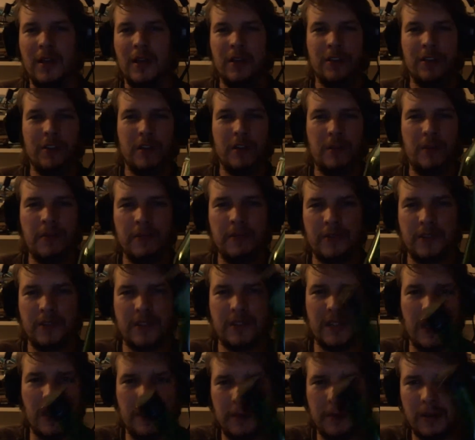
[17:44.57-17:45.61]
że robimy coś
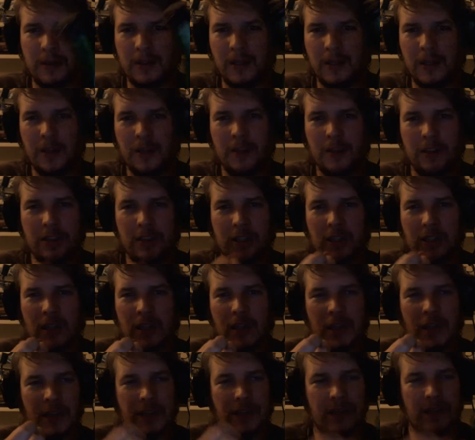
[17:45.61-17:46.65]
sami, tak, i że
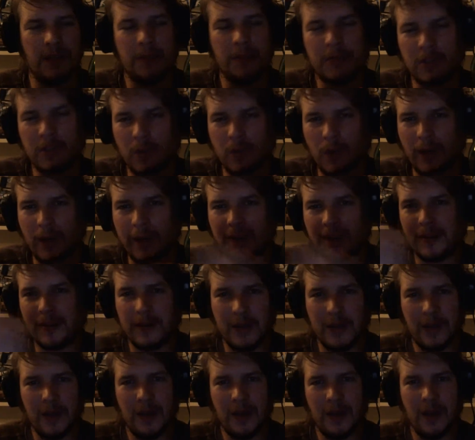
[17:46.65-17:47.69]
znamy skład,
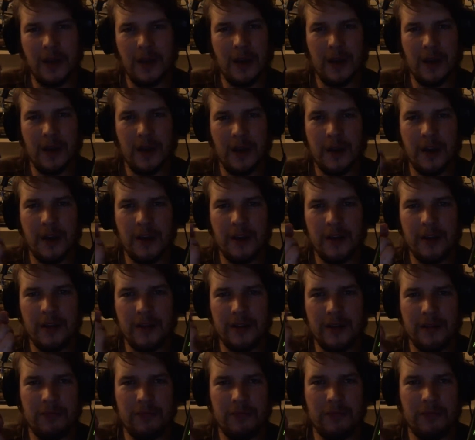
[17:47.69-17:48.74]
Eee,